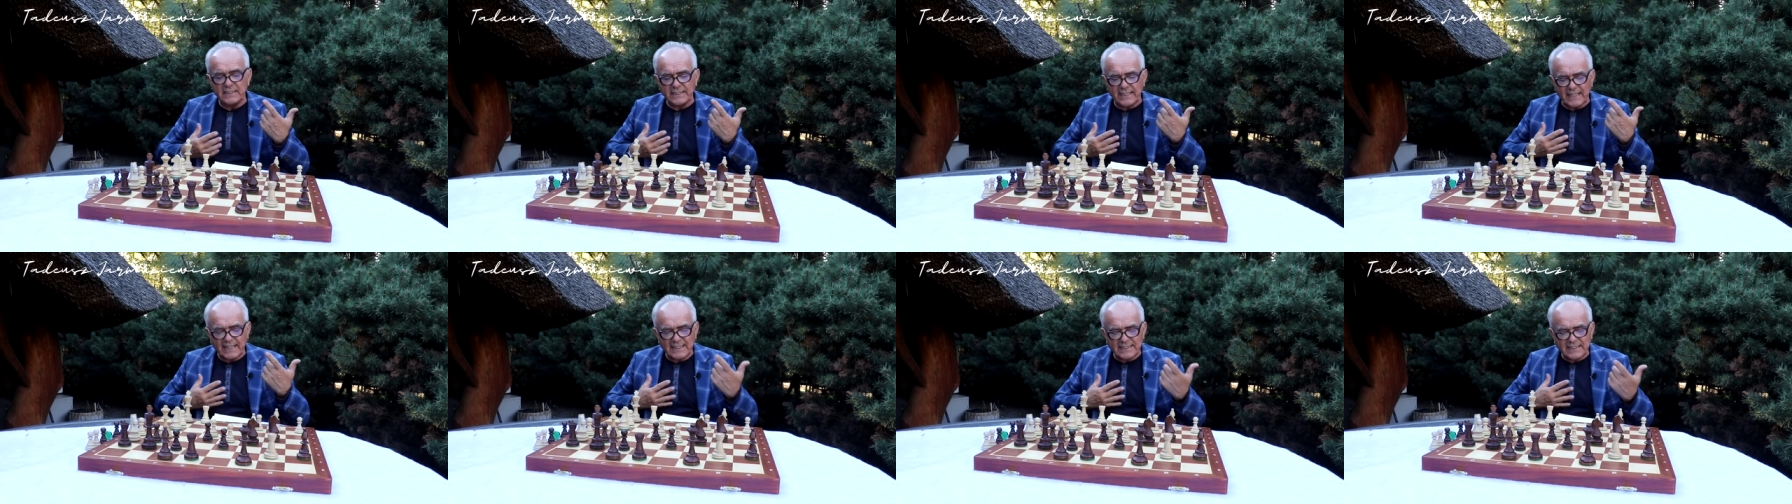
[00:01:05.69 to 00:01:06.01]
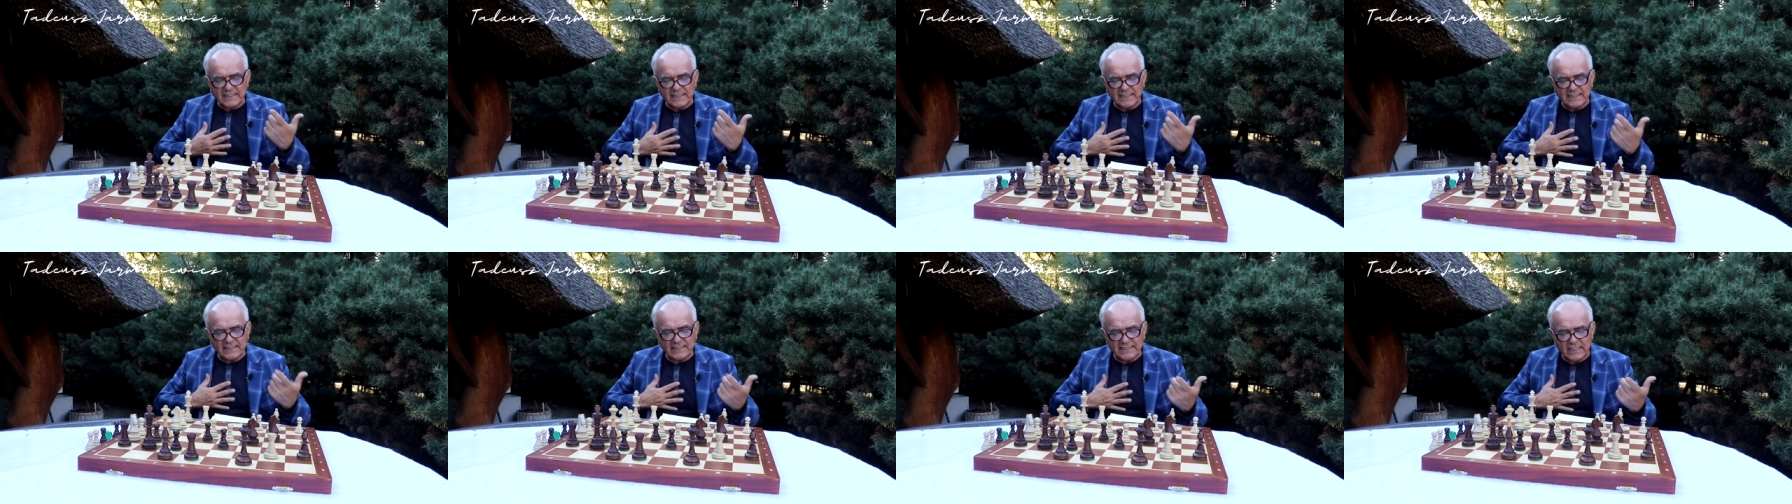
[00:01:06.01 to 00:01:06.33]
Czyli
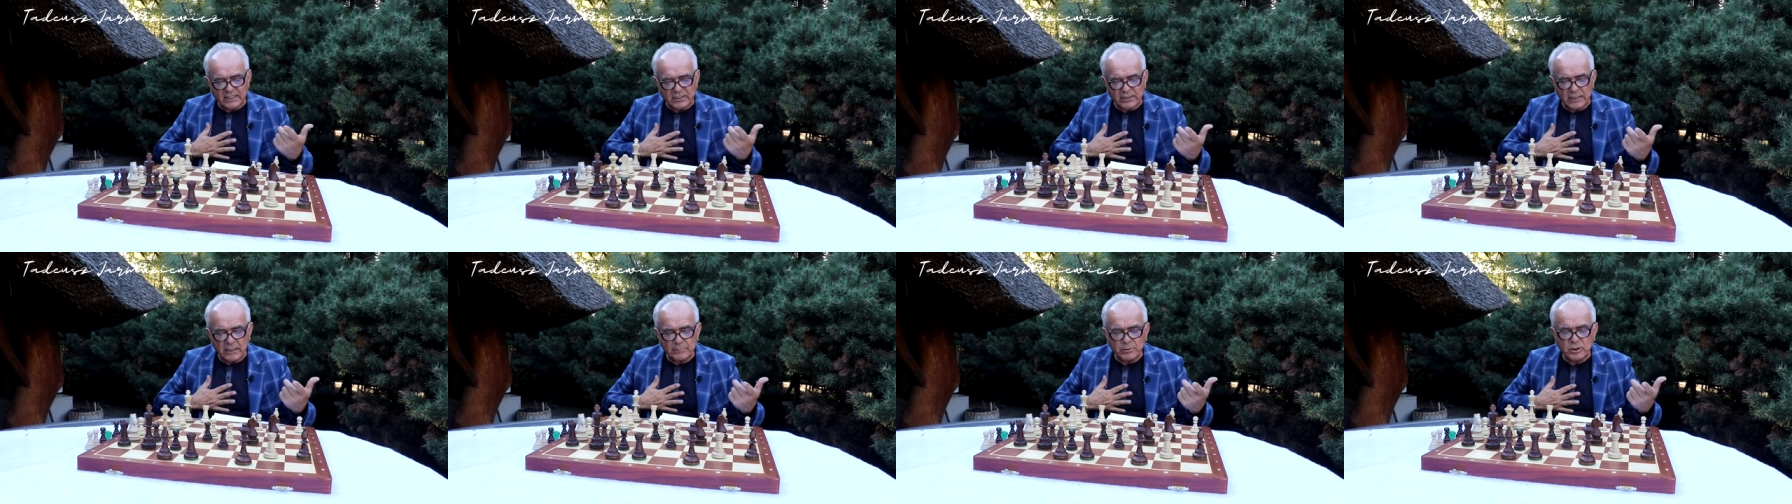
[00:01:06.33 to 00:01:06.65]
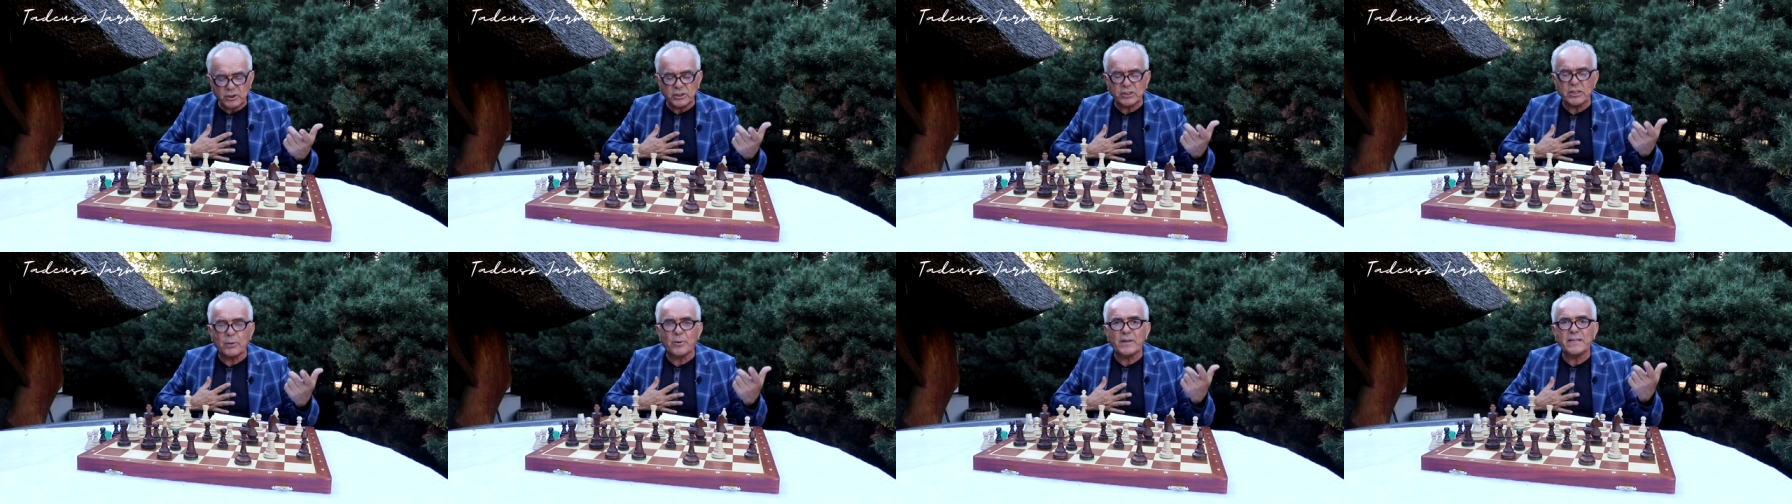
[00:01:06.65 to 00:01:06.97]
teraz
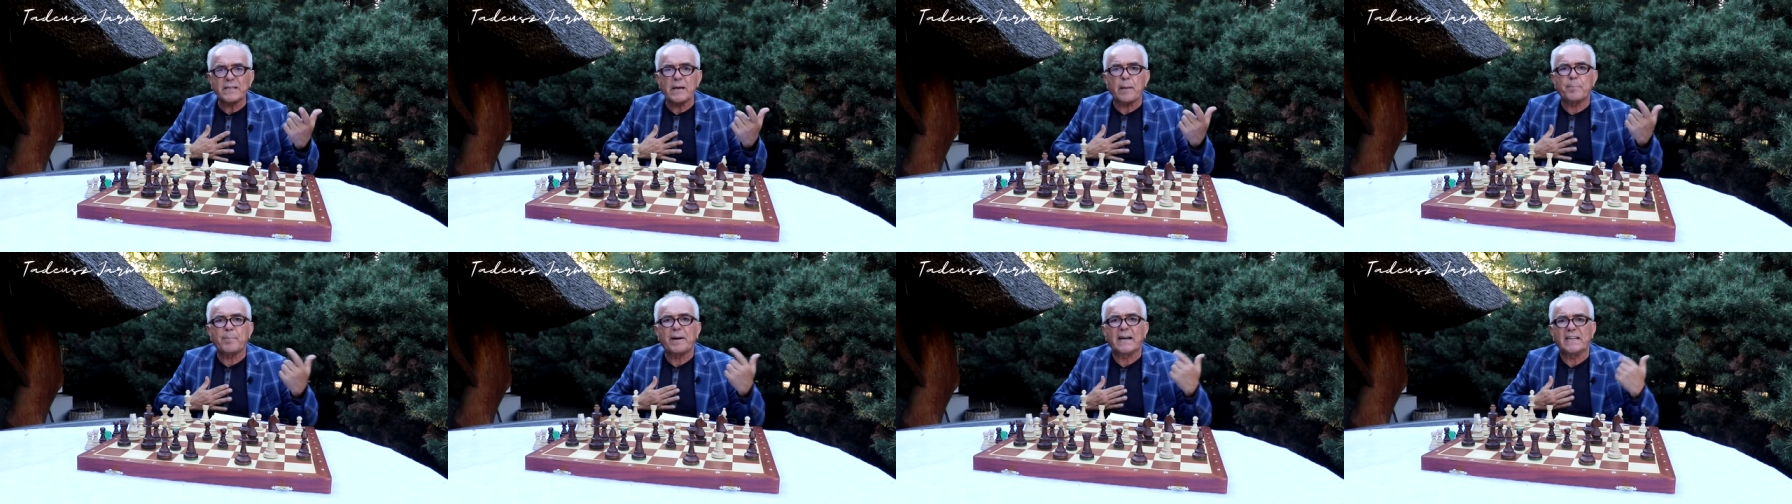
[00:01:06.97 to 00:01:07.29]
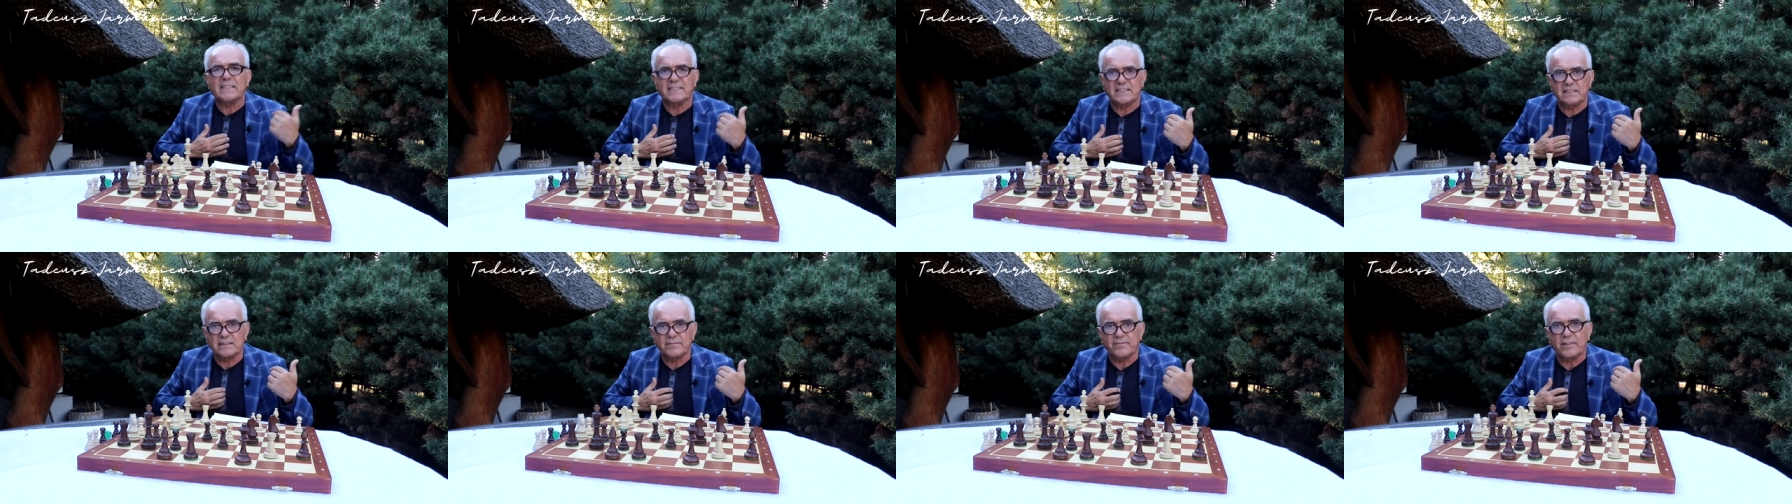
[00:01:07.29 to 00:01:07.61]
zaczynają się działania
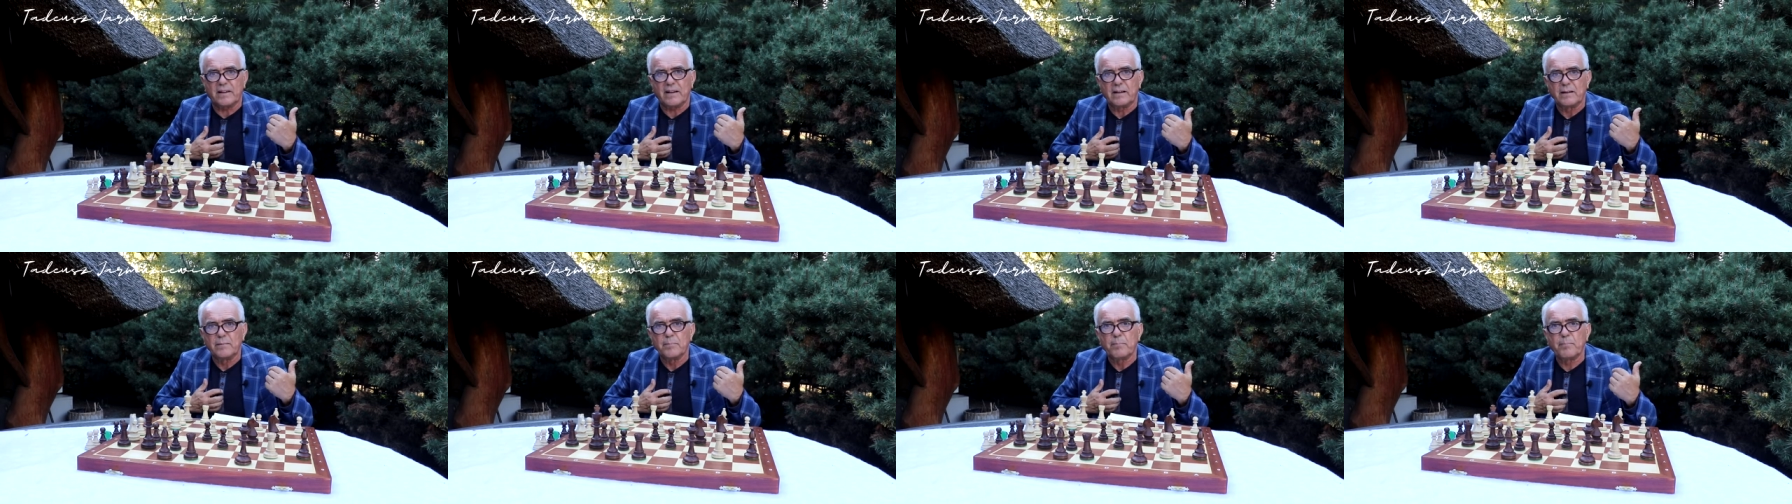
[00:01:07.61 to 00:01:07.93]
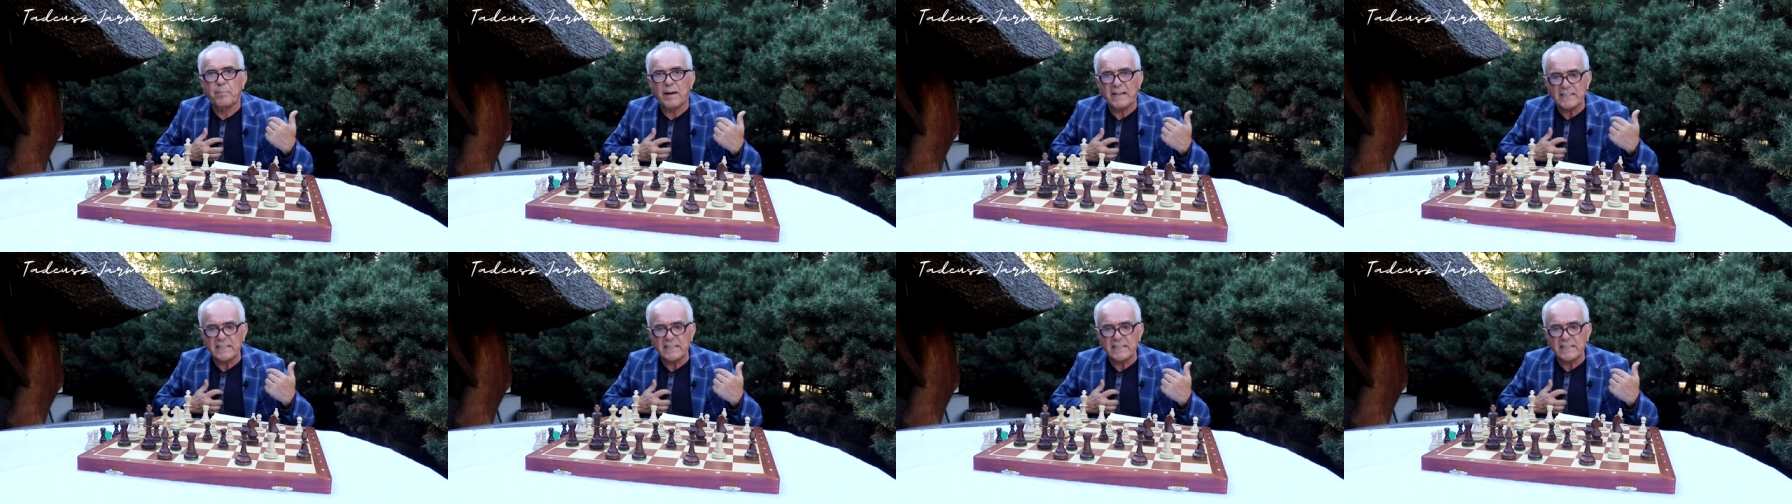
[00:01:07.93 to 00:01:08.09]
państwa.